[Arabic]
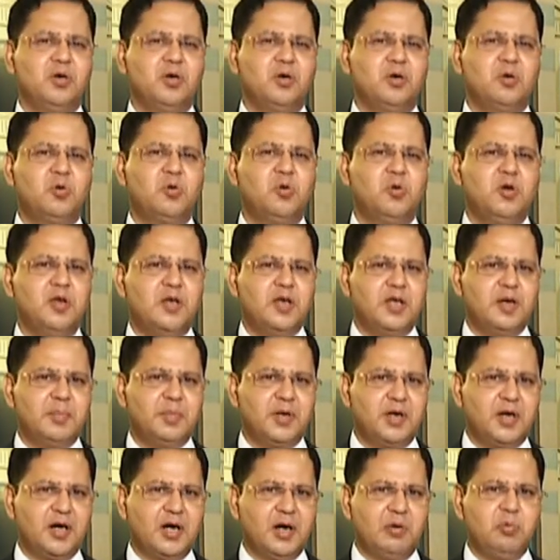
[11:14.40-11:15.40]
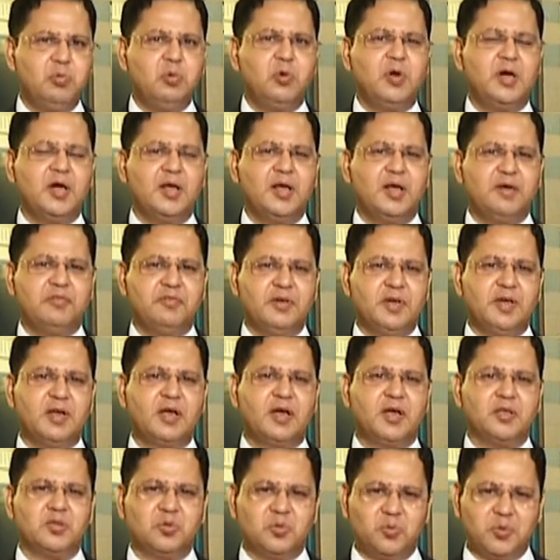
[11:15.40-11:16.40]
كلما أوغل في
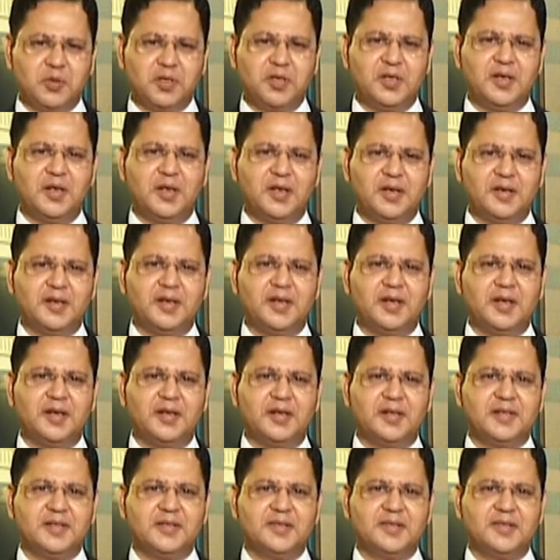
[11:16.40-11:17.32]
الخطو إليها